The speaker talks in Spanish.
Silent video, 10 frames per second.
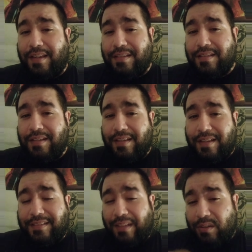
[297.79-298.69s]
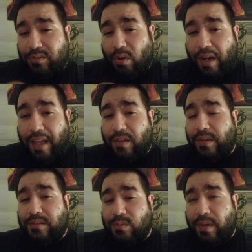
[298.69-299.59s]
Es estarlos
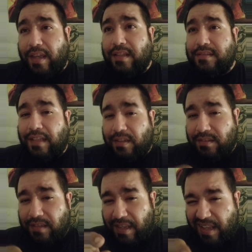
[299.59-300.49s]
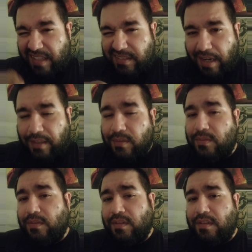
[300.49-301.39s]
troleando a esos güeyes, estarlos ahí castrando